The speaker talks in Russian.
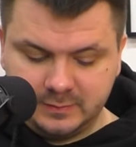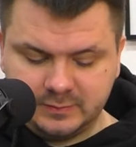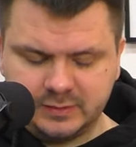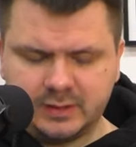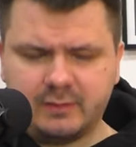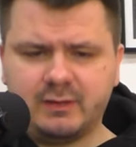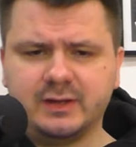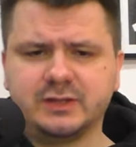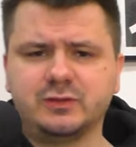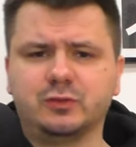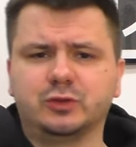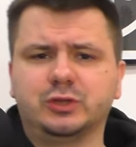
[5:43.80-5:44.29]

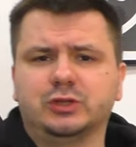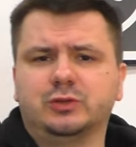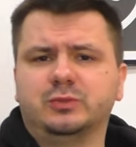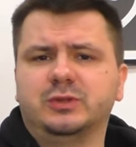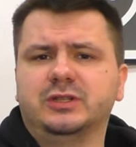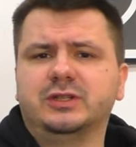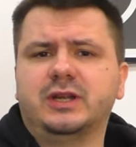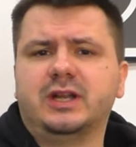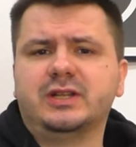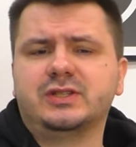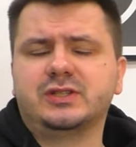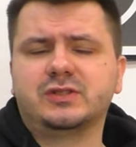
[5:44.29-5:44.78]
Давайте вот это
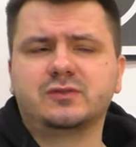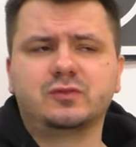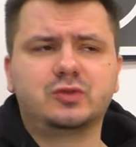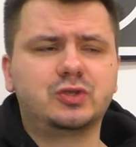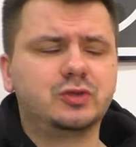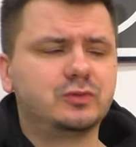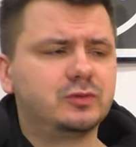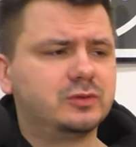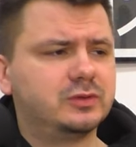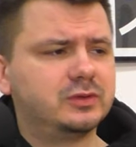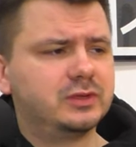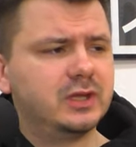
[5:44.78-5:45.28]
мне нравится,
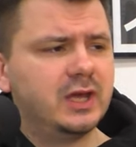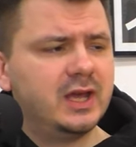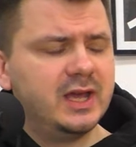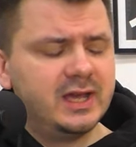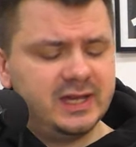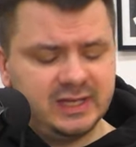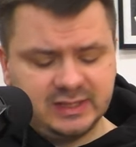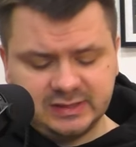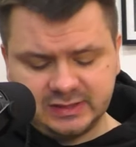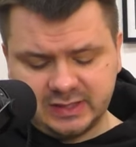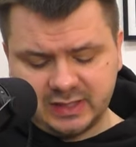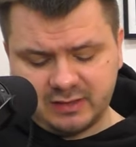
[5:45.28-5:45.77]
звучит
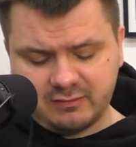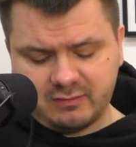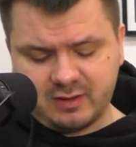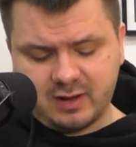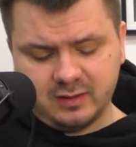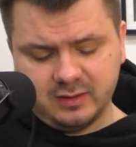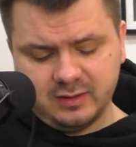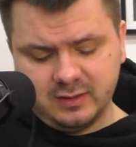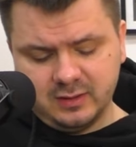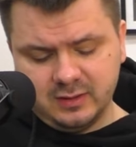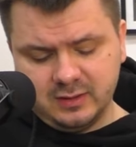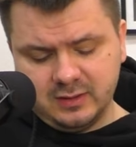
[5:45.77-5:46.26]

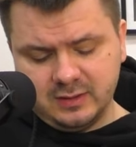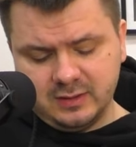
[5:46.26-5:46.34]
интервал.